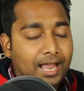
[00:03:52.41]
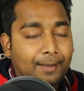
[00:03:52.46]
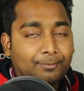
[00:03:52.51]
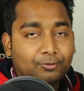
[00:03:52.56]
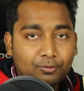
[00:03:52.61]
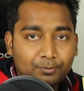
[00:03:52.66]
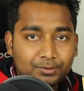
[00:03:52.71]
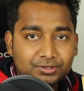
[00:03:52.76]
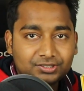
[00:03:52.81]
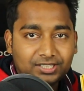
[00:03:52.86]

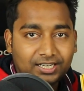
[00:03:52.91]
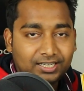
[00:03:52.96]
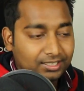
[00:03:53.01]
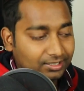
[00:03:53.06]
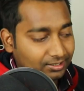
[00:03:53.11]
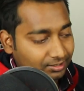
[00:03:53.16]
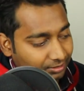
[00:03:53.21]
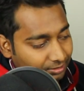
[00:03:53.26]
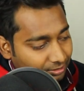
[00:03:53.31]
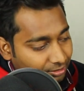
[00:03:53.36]
लैपटॉप
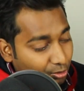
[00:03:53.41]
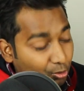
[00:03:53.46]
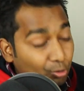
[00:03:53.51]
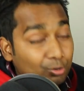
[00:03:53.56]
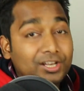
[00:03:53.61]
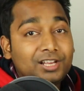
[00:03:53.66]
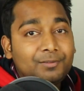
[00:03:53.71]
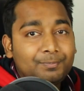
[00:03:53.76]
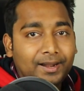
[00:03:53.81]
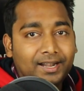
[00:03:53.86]
स्टैंड
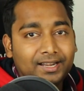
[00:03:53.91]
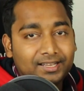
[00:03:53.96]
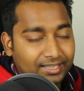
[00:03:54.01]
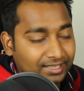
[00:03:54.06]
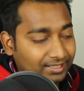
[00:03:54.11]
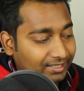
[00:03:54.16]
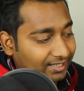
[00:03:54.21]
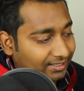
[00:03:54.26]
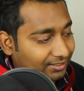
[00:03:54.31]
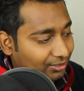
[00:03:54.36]
कूलिंग पैड
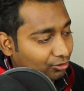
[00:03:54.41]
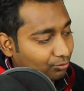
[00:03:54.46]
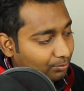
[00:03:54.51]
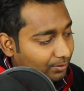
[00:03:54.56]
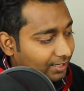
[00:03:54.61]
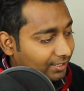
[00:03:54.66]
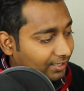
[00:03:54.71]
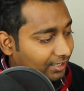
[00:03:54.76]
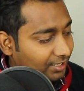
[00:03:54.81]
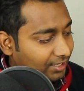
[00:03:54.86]
की देखने को
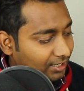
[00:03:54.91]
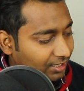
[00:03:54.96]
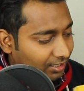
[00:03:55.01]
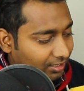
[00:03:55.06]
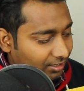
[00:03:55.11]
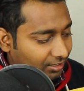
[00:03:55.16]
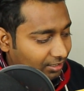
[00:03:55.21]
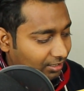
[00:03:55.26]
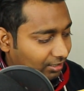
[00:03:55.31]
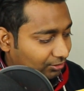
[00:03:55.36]
मिलेगी
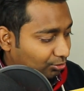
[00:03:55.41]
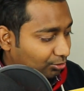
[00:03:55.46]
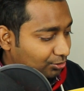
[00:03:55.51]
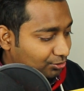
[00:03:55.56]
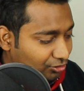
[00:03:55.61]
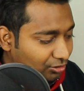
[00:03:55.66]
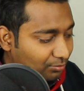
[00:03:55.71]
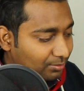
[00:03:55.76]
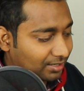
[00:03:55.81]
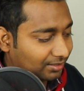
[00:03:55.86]
हाँ तो
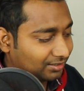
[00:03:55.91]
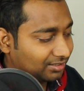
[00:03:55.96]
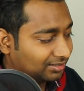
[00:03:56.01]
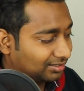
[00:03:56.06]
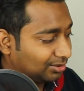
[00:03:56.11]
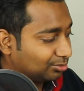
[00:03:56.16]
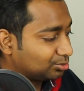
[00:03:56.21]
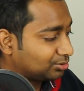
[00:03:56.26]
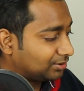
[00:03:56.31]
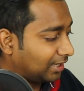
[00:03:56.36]
इसको मैं रख
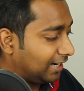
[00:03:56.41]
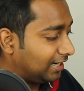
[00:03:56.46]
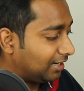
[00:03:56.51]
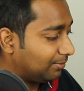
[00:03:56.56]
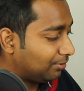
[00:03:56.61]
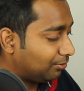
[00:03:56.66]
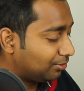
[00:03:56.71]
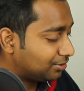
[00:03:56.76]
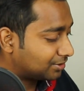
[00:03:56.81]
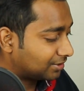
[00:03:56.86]
देता हूँ
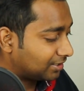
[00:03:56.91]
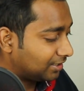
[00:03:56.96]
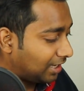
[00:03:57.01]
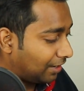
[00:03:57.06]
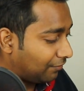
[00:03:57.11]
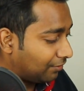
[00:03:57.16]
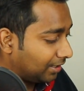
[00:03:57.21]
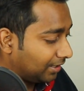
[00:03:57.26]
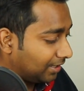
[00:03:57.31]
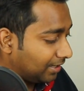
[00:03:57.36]
साइड में और इसके
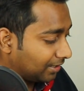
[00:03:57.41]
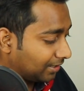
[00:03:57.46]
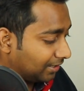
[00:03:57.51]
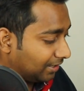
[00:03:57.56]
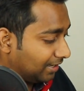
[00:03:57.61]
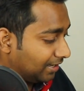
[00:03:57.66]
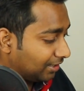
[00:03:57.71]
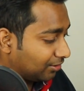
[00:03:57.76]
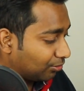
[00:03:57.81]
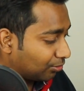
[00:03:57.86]
अलावा ना यार
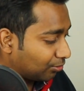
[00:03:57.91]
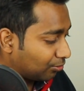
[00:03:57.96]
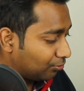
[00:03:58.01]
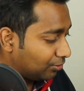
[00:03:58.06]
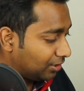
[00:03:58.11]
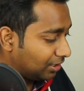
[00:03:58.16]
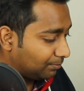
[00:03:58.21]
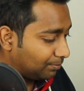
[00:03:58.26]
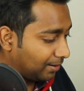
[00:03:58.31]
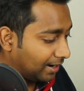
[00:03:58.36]
एक और
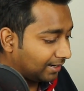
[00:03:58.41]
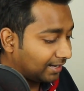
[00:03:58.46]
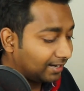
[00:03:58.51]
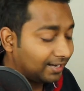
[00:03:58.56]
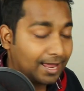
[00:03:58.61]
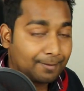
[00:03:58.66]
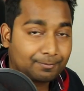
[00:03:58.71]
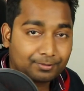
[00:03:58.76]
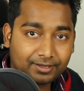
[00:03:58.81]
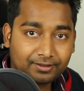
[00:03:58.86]
कूलिंग पैड
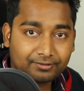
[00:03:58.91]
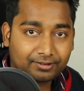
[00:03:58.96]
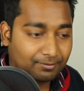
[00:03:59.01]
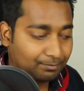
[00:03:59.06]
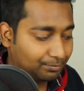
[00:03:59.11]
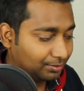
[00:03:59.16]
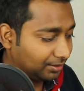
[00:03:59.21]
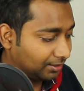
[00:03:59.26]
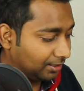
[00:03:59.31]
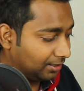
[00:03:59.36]
है लैपकेयर
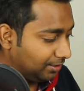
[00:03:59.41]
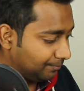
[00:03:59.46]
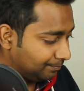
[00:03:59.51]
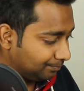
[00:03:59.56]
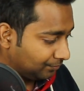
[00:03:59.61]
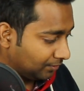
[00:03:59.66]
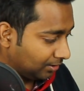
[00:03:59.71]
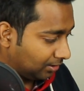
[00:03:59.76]
कंपनी का ही